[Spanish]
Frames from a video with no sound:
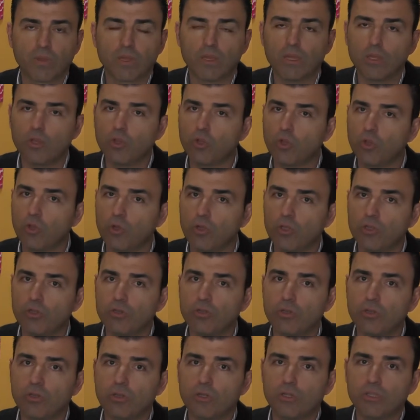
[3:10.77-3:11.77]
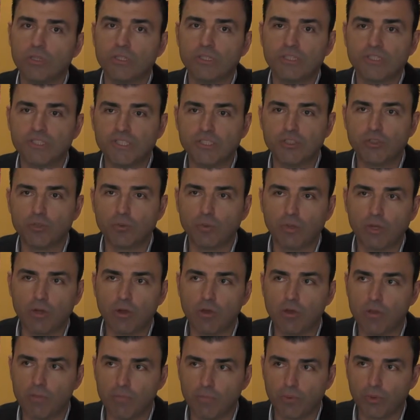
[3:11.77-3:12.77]
y todo ello sin subir
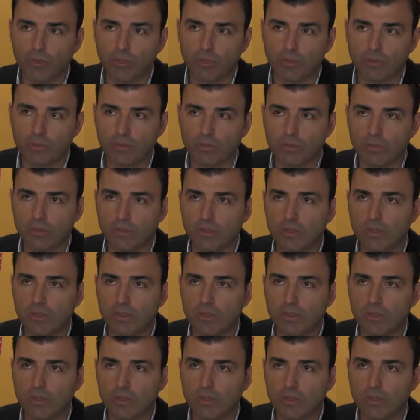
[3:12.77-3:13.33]
los impuestos.